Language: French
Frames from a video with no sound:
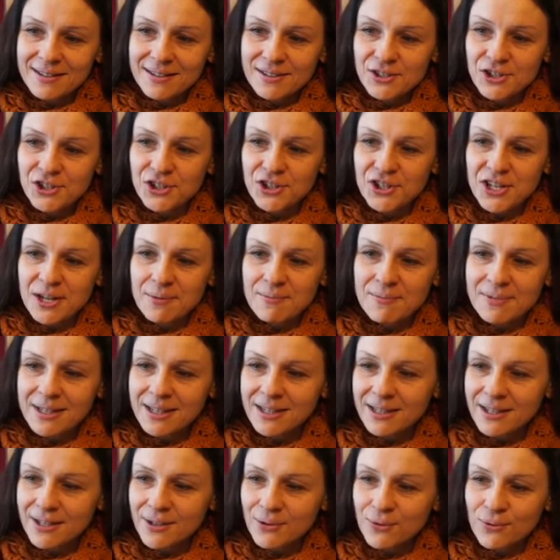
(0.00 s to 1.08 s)
j'ai
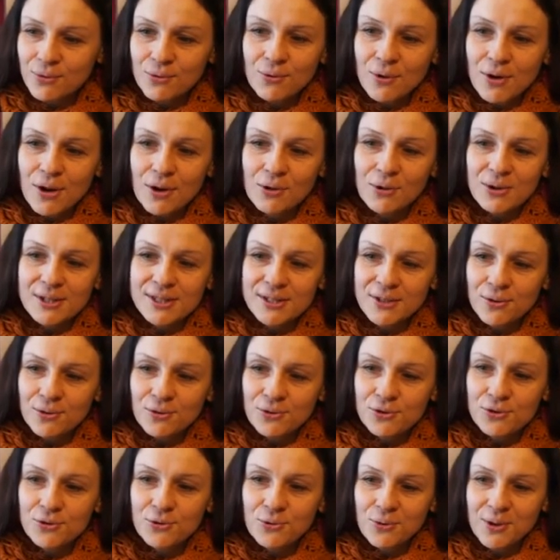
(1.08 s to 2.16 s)
jamais eu occasion
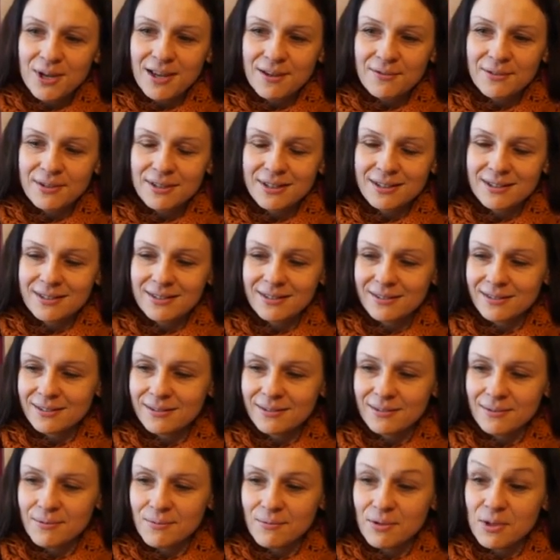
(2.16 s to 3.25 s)
de jouer avec
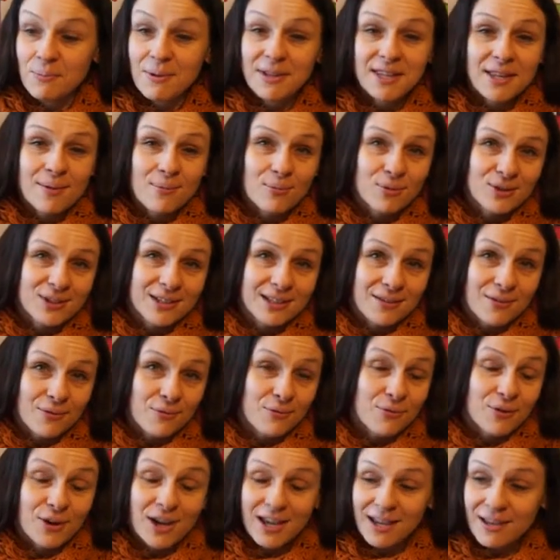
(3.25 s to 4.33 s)
euh, des pâtes à modeler en
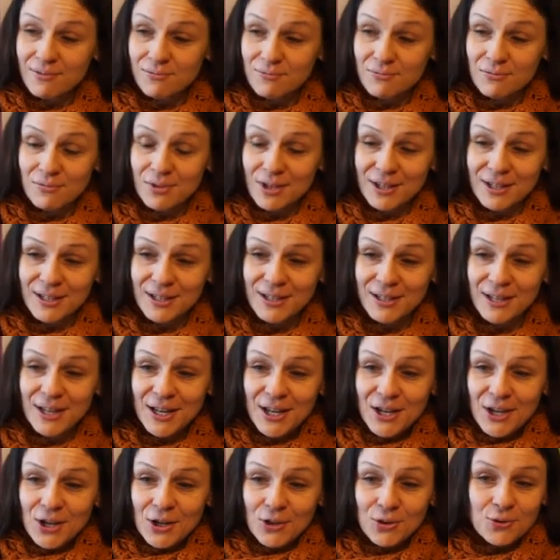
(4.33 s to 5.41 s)
vrai. Euh,
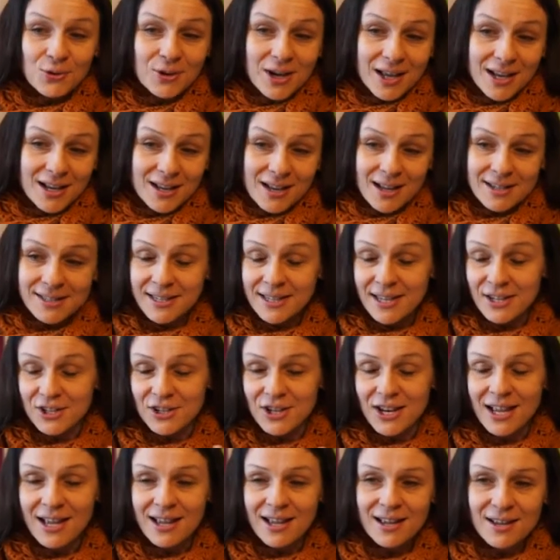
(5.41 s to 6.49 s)
donc à, cet
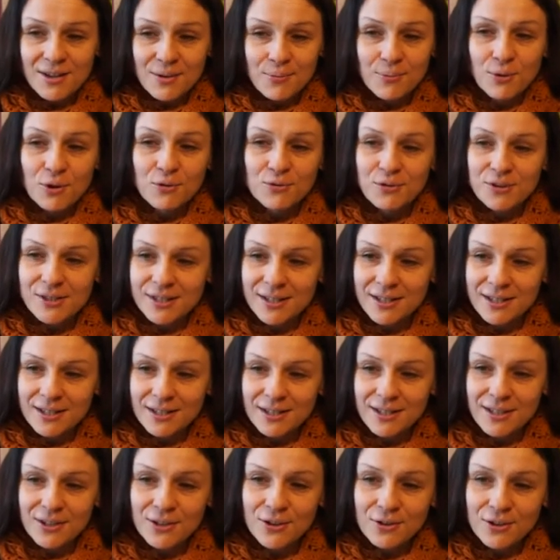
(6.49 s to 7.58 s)
âge-là, un professeur
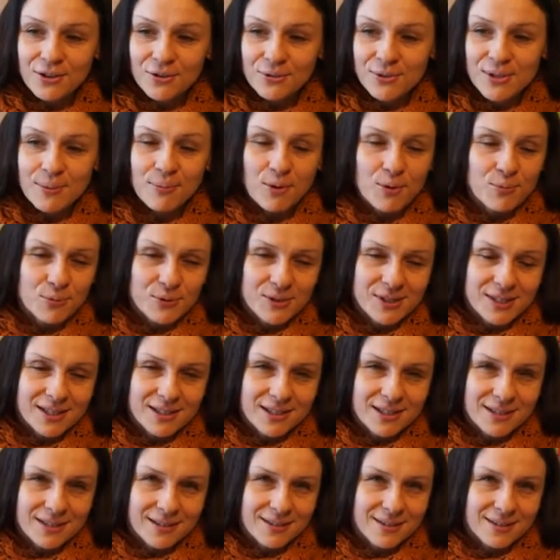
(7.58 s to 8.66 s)
à l'école nous a
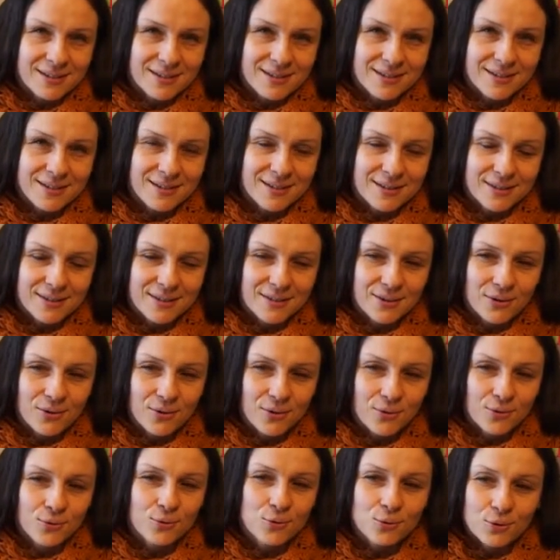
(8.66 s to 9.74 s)
proposé euh,
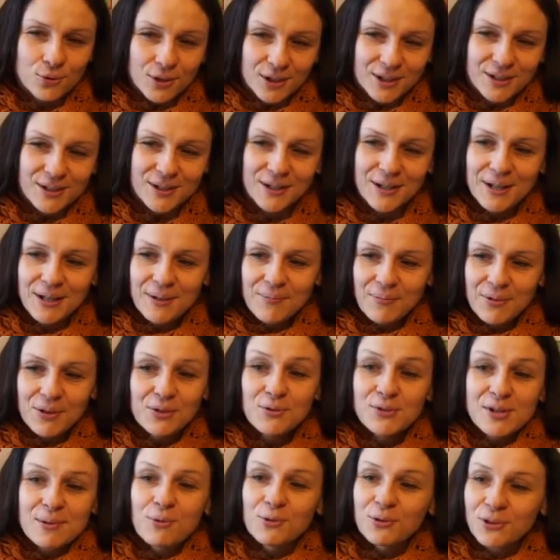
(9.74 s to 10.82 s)
en cours, euh, il
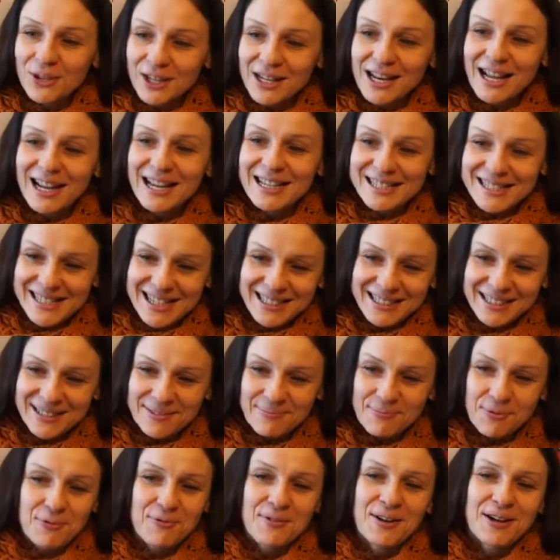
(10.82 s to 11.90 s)
nous a montré la recette
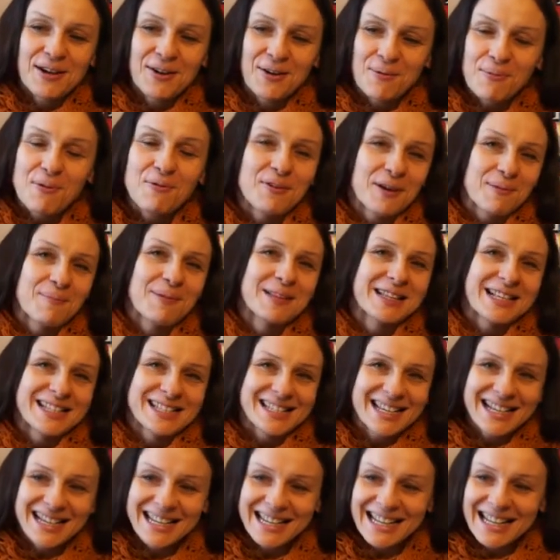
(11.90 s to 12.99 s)
pour faire comment faire pâte à
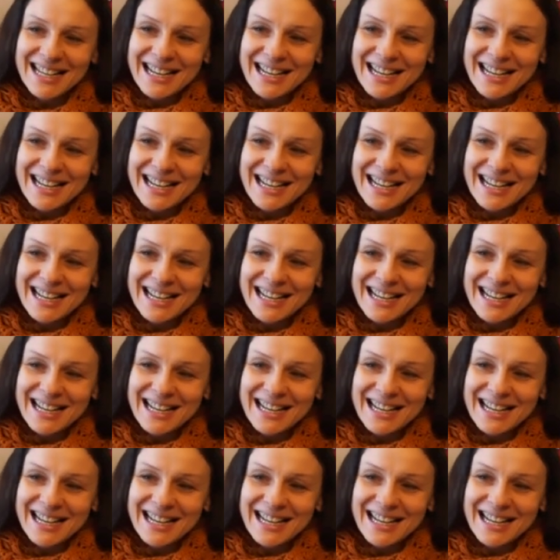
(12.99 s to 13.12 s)
sel